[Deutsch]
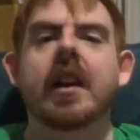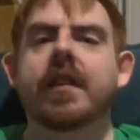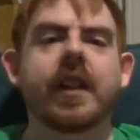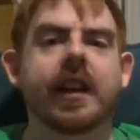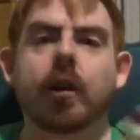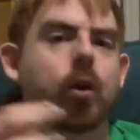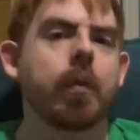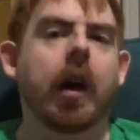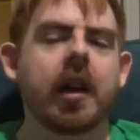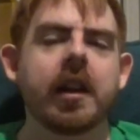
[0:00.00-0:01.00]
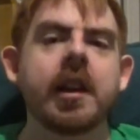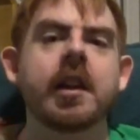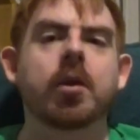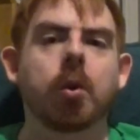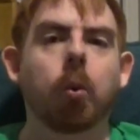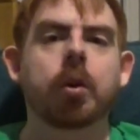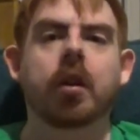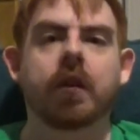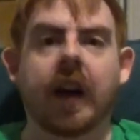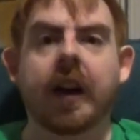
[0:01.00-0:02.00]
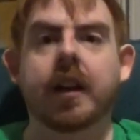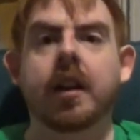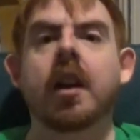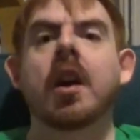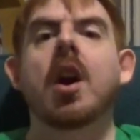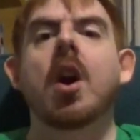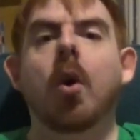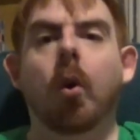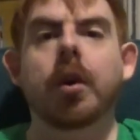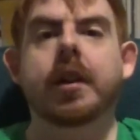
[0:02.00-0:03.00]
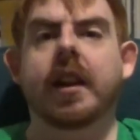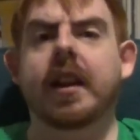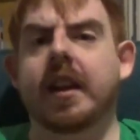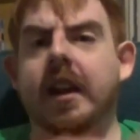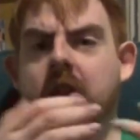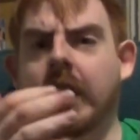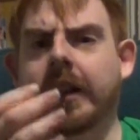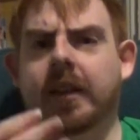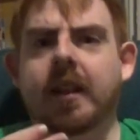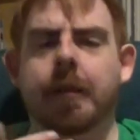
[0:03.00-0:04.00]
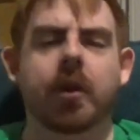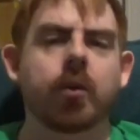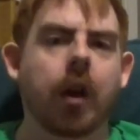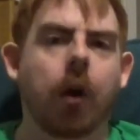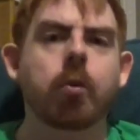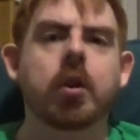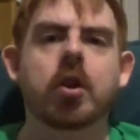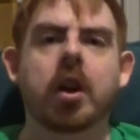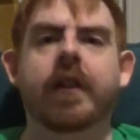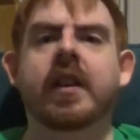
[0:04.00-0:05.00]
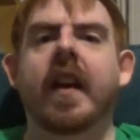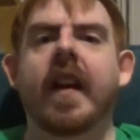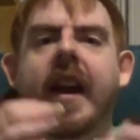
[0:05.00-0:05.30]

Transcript: Wirklich überall liegen tote Wachen und er hat es aber nun auch geschafft,